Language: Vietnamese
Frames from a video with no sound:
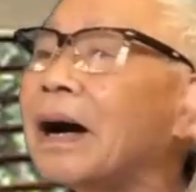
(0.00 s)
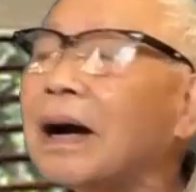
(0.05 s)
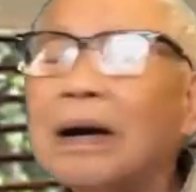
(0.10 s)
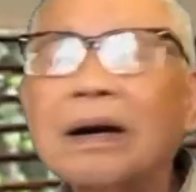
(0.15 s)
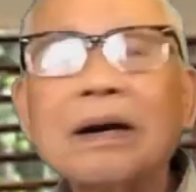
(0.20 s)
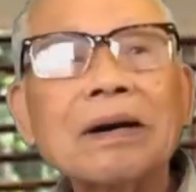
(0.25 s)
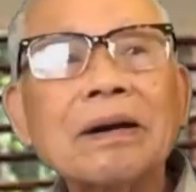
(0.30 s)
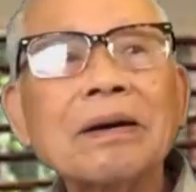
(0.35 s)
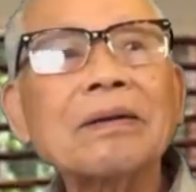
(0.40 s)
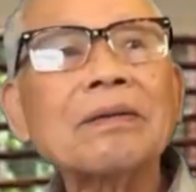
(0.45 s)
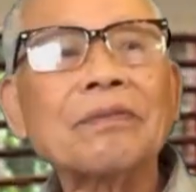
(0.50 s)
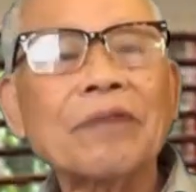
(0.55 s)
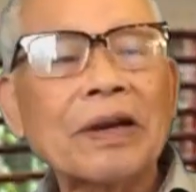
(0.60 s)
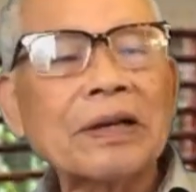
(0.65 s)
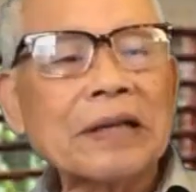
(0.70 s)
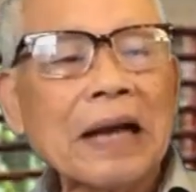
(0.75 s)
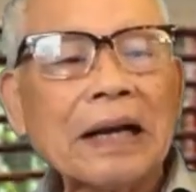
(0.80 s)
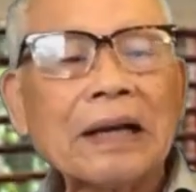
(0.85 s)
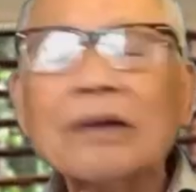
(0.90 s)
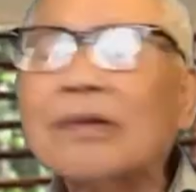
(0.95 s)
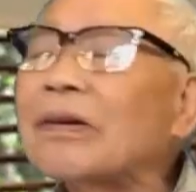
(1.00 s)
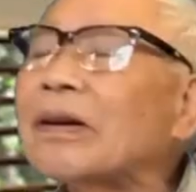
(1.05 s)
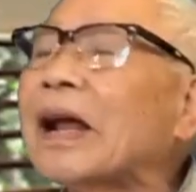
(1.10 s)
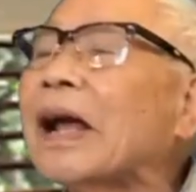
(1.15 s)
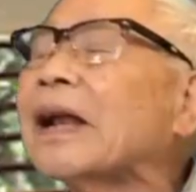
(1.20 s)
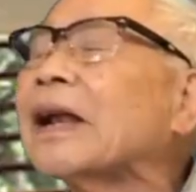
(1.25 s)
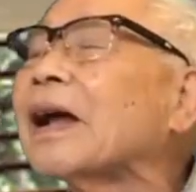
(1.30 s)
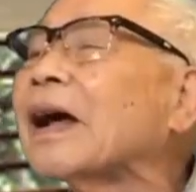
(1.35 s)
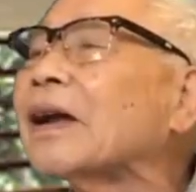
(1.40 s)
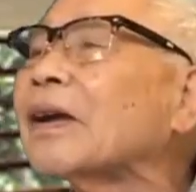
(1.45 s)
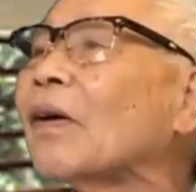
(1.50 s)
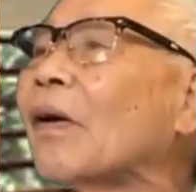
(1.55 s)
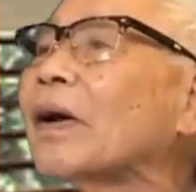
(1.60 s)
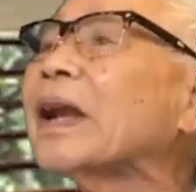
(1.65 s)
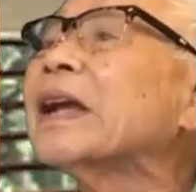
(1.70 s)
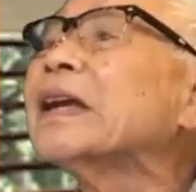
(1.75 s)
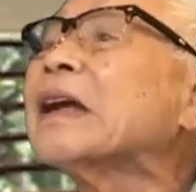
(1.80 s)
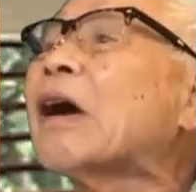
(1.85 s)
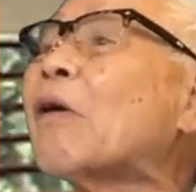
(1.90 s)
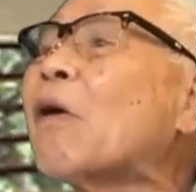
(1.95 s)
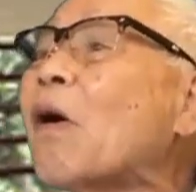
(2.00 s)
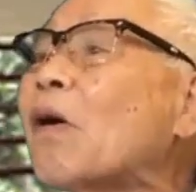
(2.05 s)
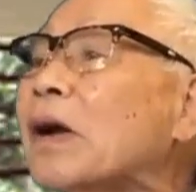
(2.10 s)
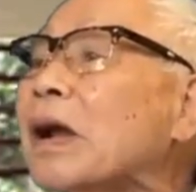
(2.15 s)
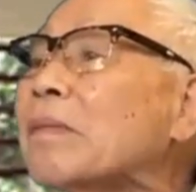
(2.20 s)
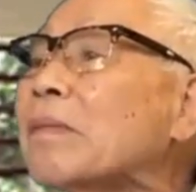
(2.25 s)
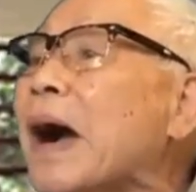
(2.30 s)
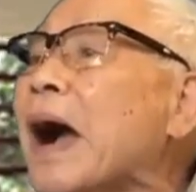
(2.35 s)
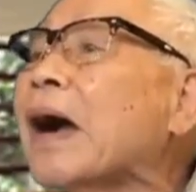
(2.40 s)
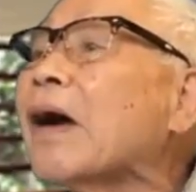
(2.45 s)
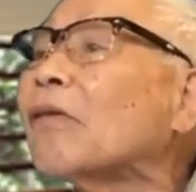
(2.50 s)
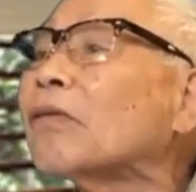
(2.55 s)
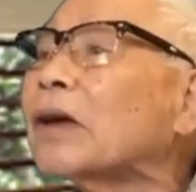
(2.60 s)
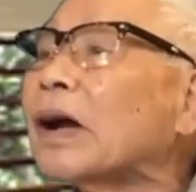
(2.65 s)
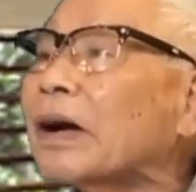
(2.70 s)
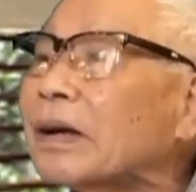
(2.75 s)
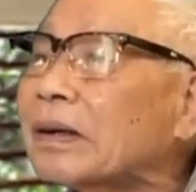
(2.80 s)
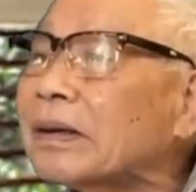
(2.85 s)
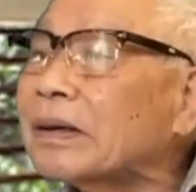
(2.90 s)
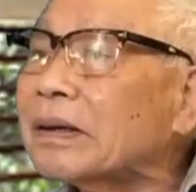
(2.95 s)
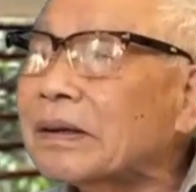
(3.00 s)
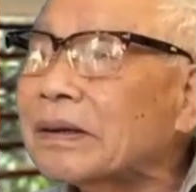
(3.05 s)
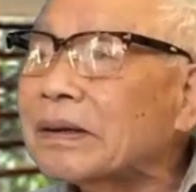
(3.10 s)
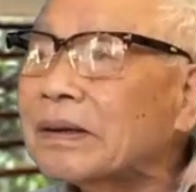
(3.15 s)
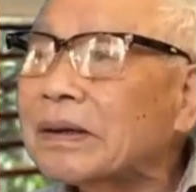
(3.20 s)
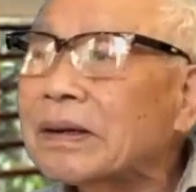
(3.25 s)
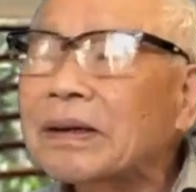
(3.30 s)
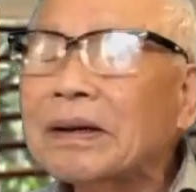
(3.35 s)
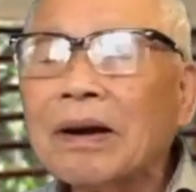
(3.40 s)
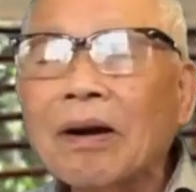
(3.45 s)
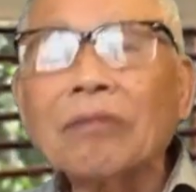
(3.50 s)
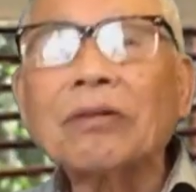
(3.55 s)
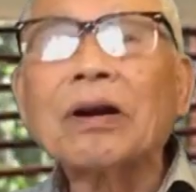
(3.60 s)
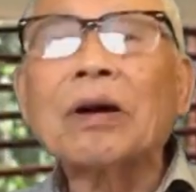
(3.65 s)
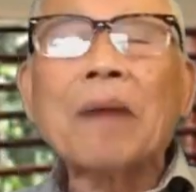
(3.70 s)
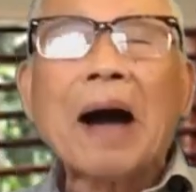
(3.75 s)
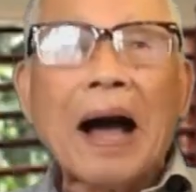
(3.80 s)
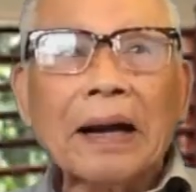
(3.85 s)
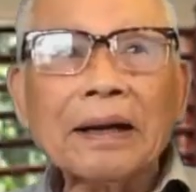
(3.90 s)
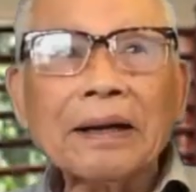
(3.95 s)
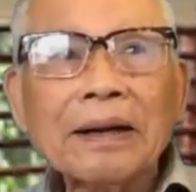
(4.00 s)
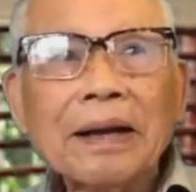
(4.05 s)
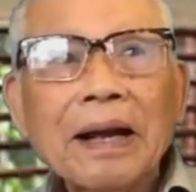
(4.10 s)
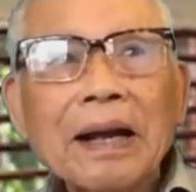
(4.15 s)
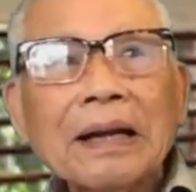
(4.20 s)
uh, vì sách của này là nói đến Giáo hội La Mã không được không được bán.